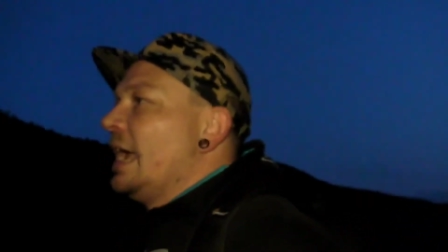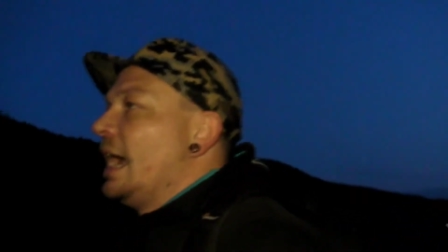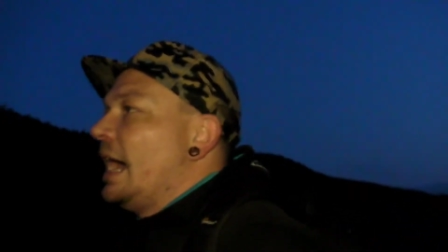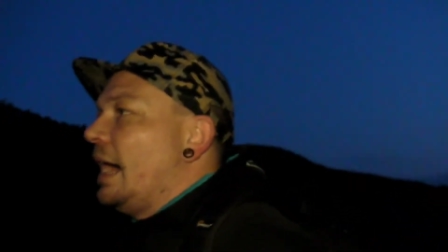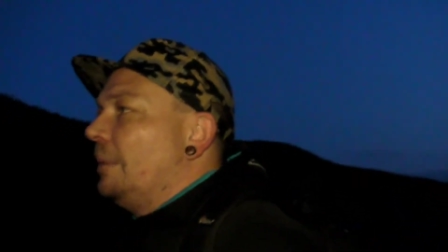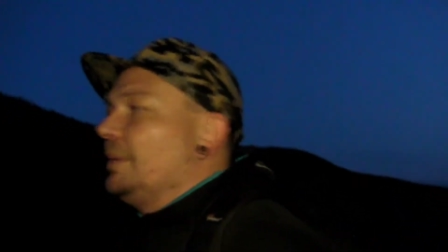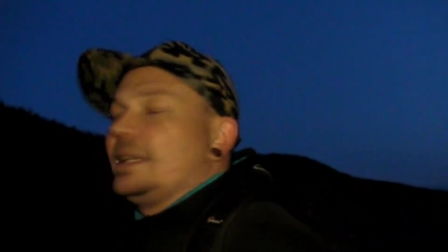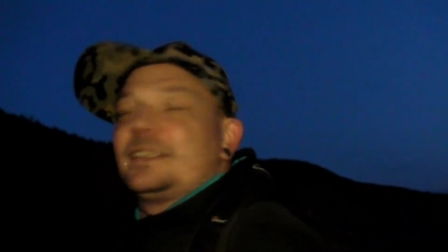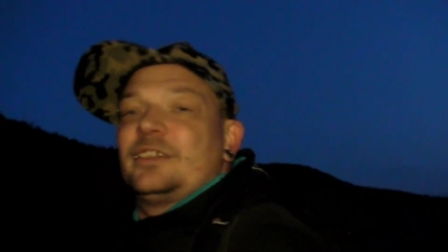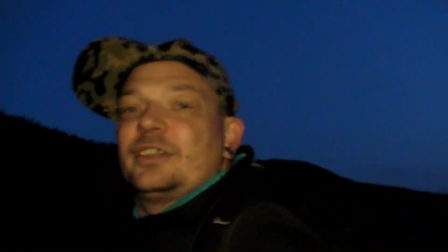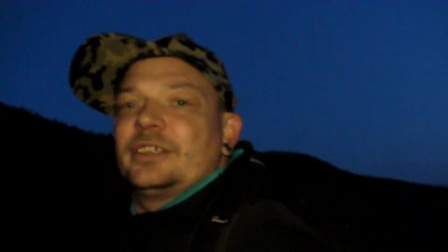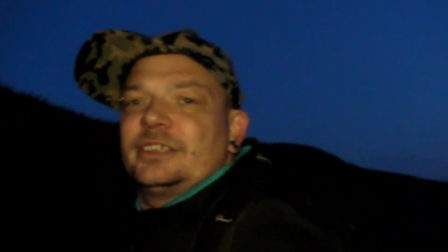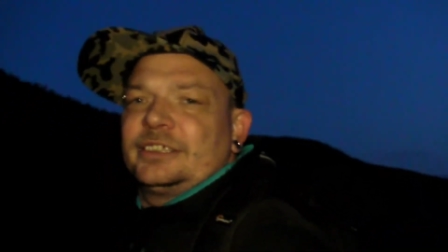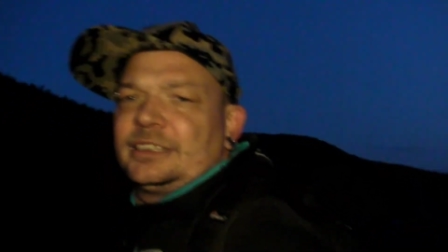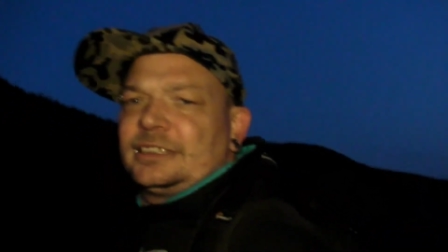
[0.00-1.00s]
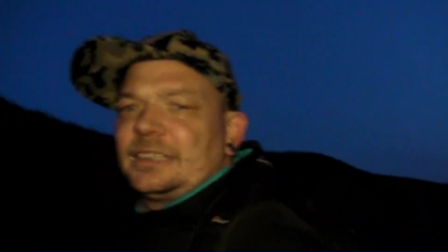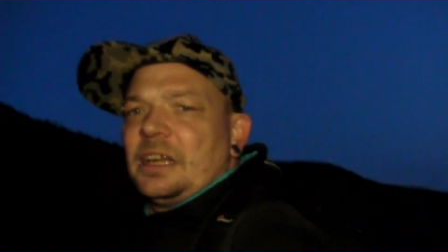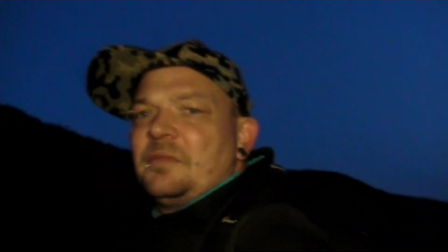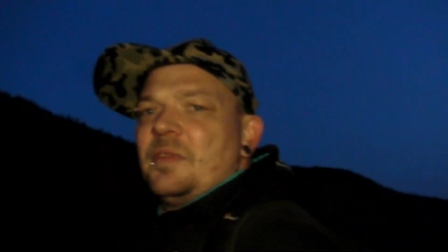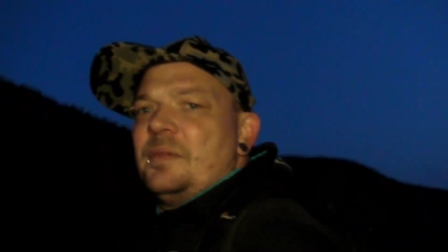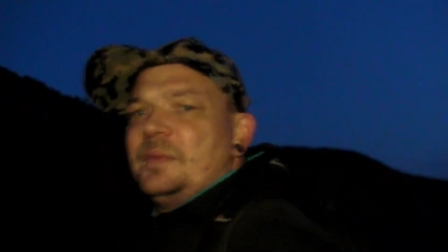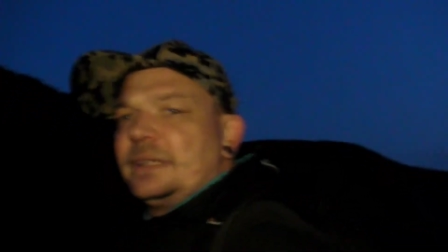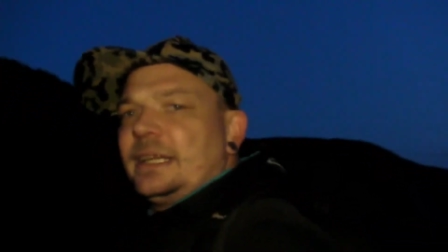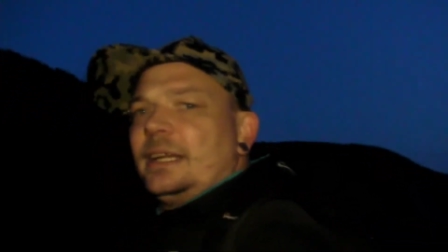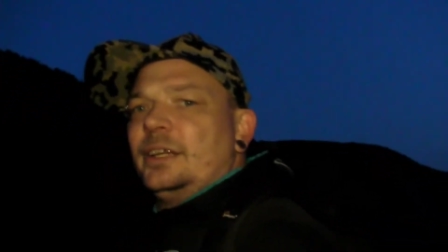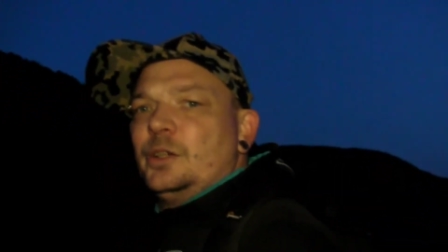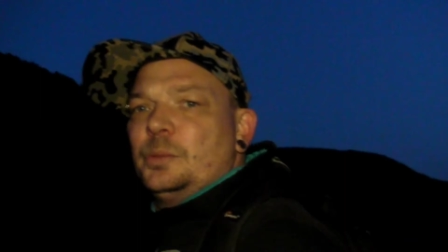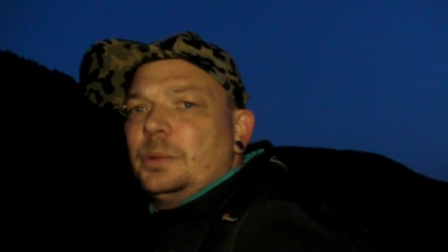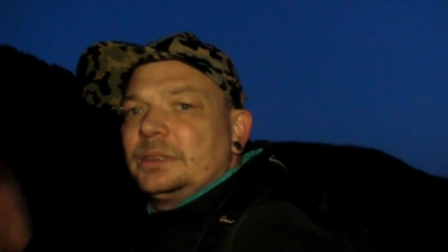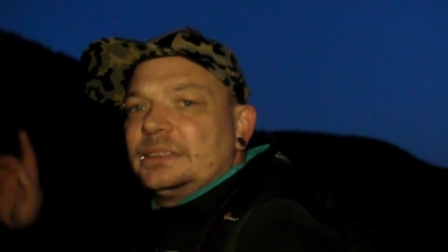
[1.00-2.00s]
Aber ich zeige euch das dann, wenn wir dann
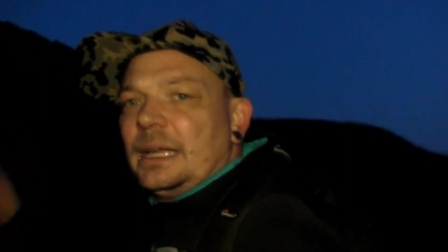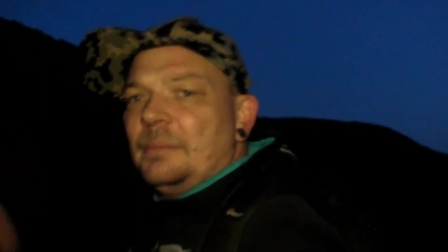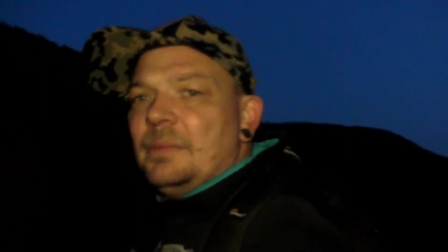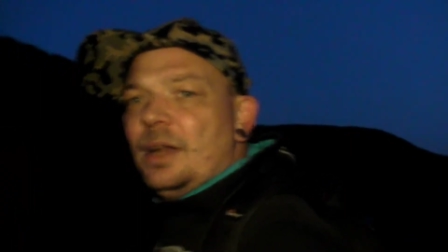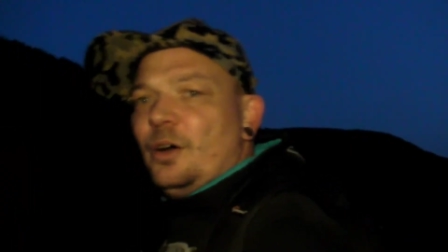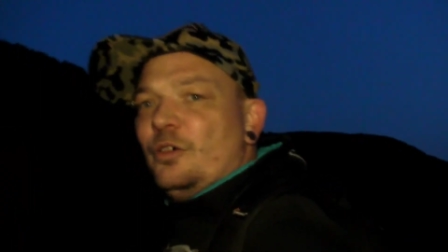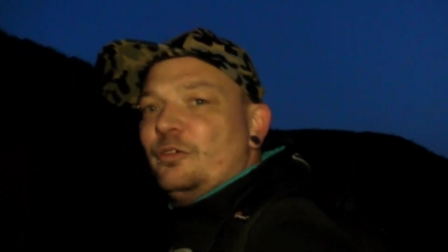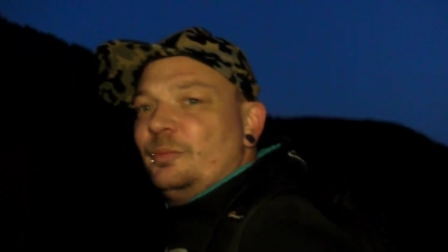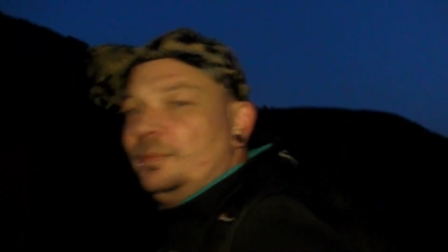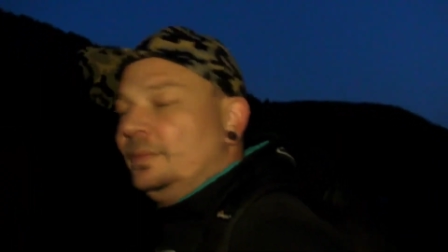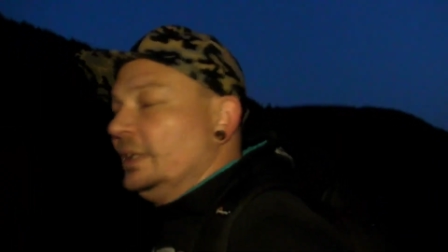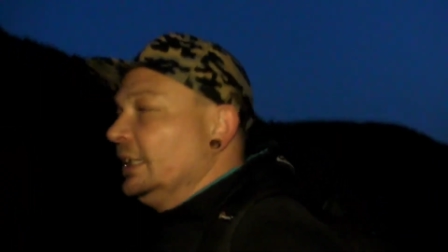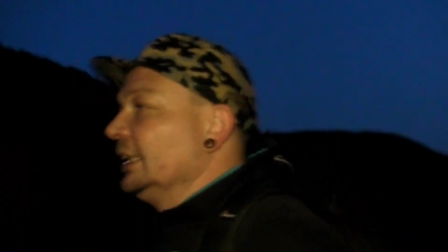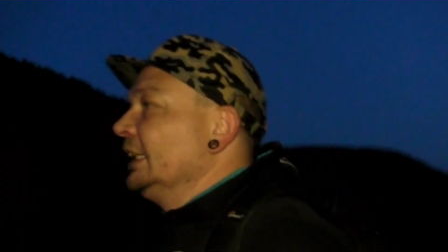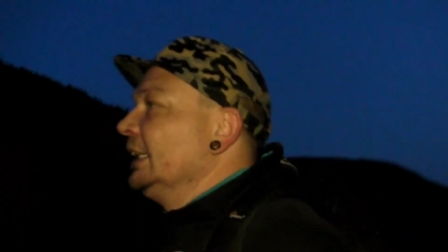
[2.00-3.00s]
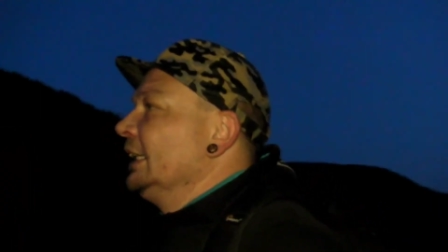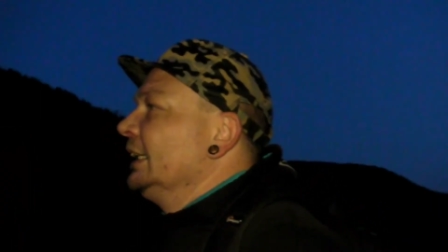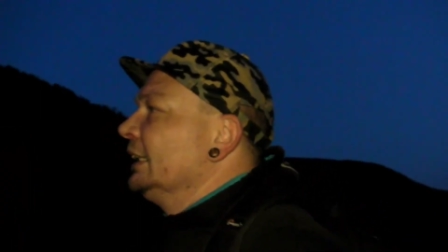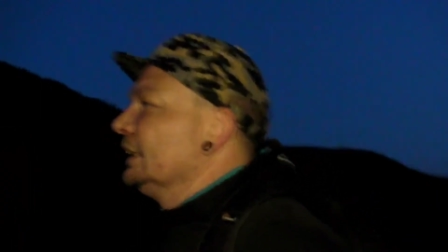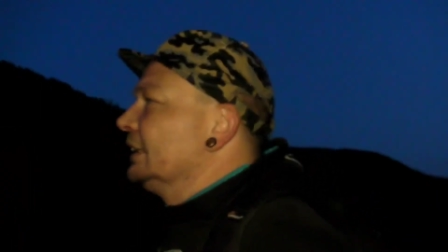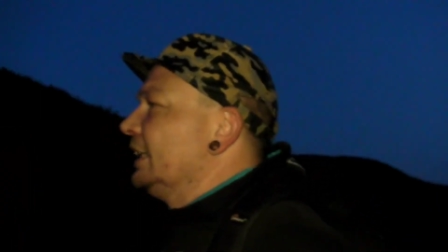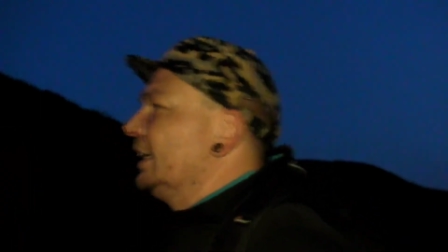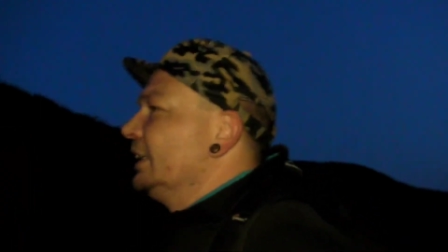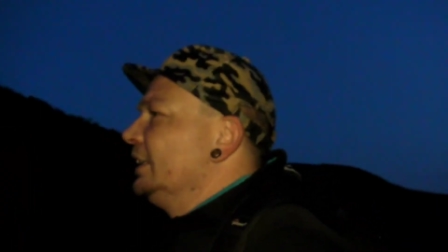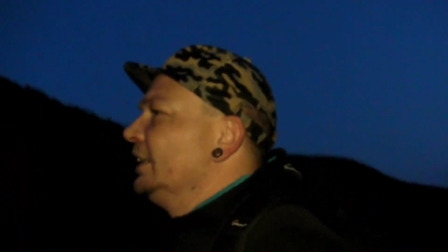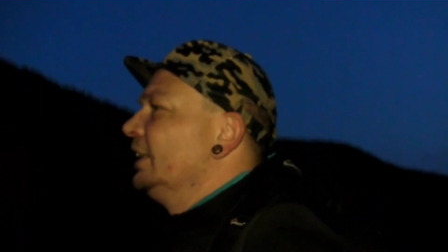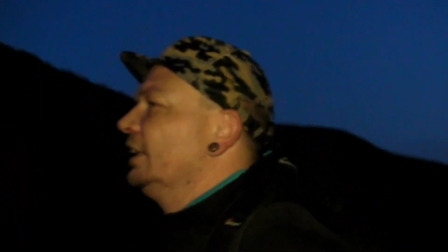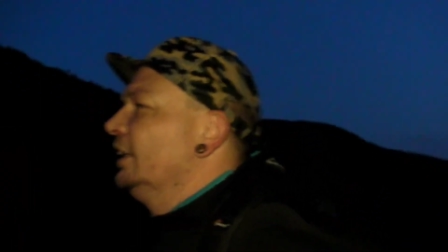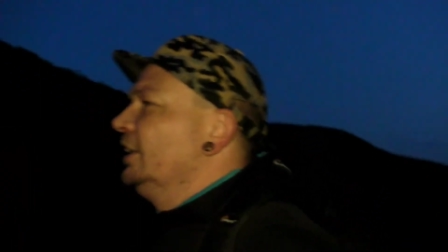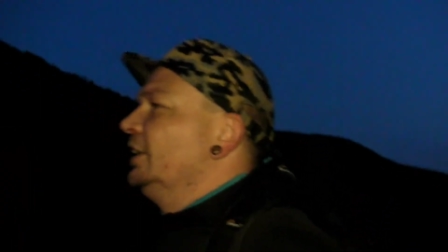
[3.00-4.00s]
über den Damm laufen, dann
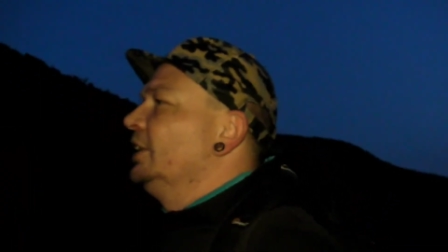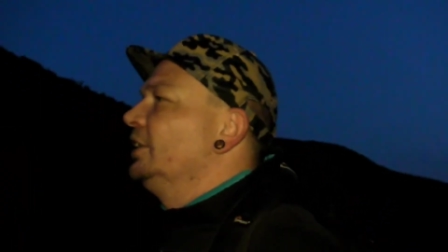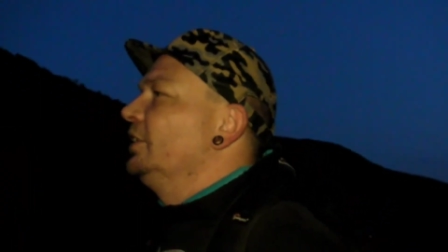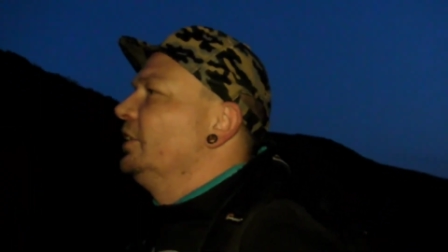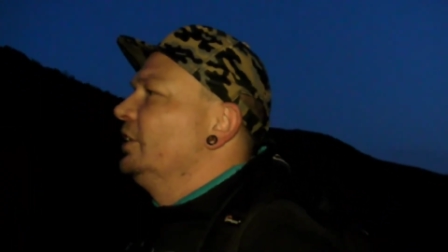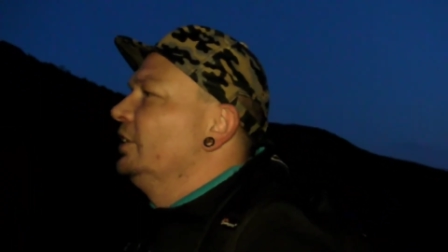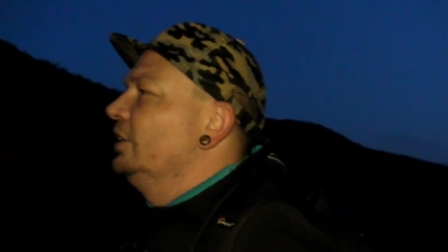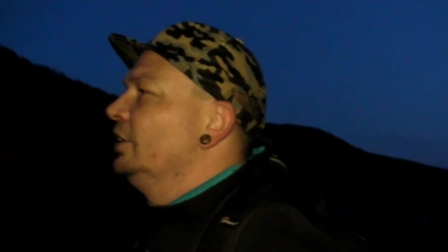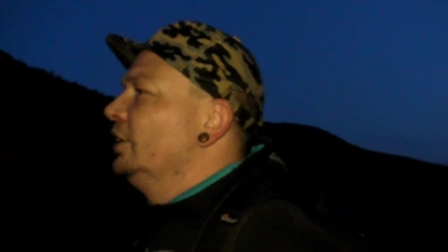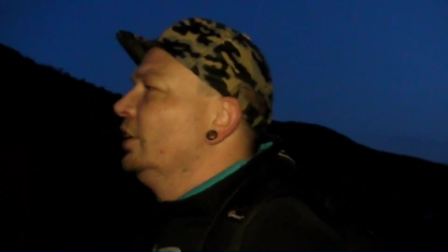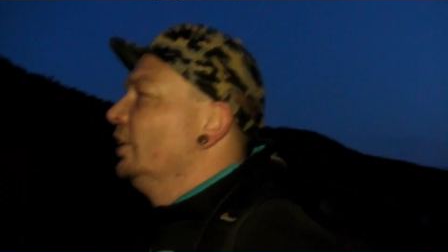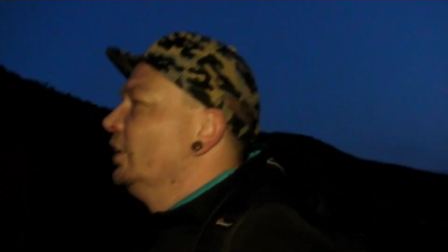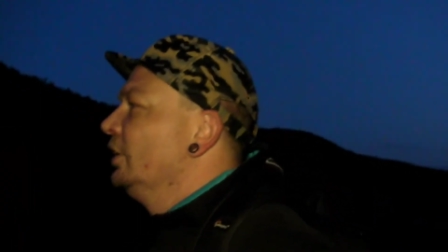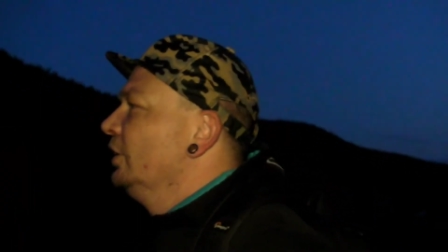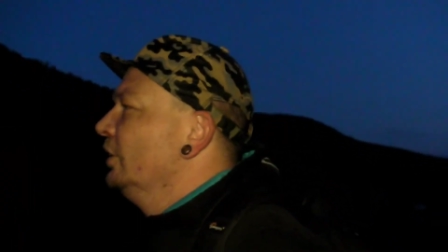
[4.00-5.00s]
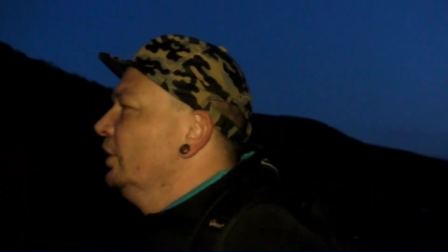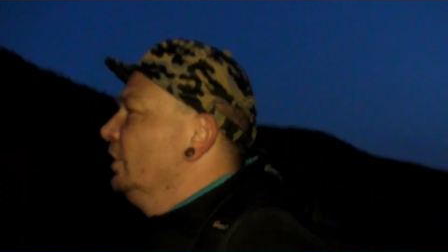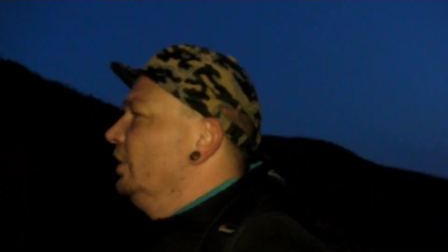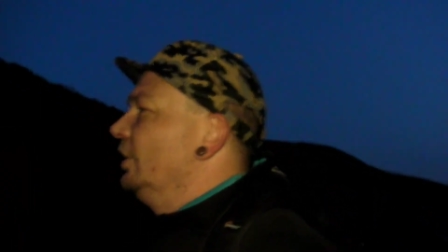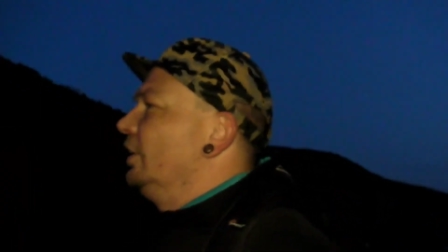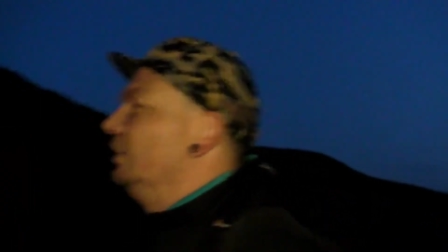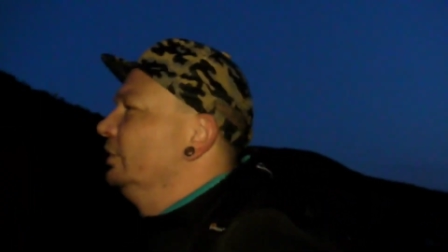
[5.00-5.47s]
ja,